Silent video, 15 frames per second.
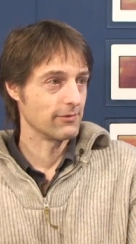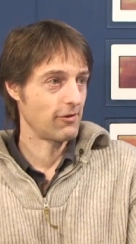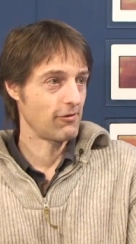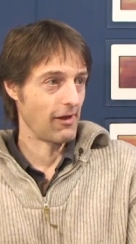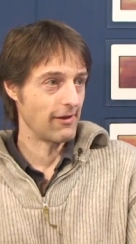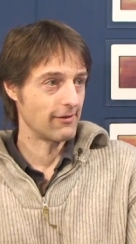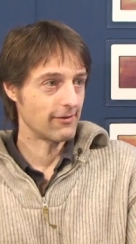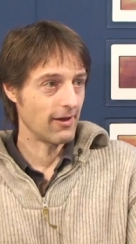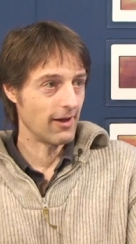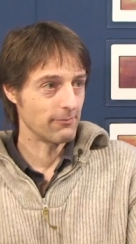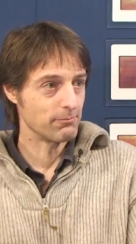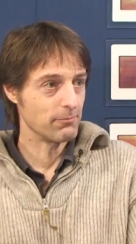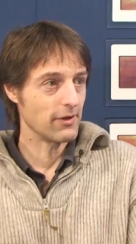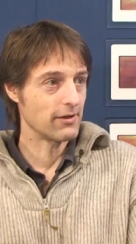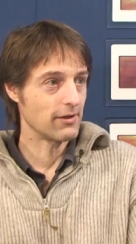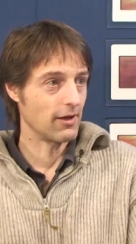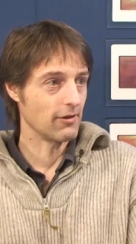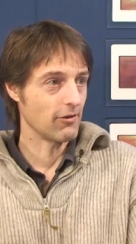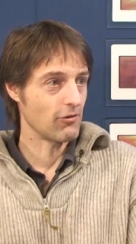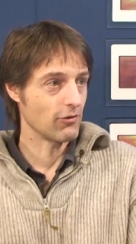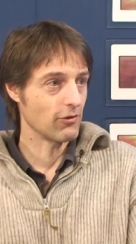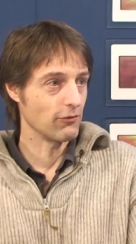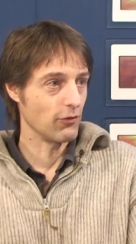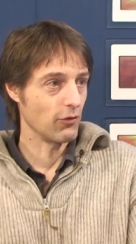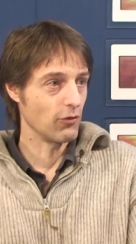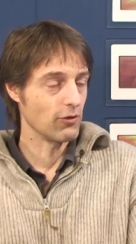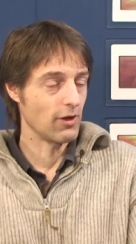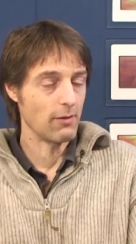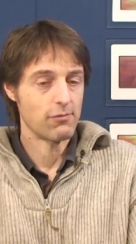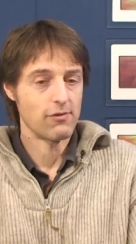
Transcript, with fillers: Zeit gehabt, mich dran zu gewöhnen,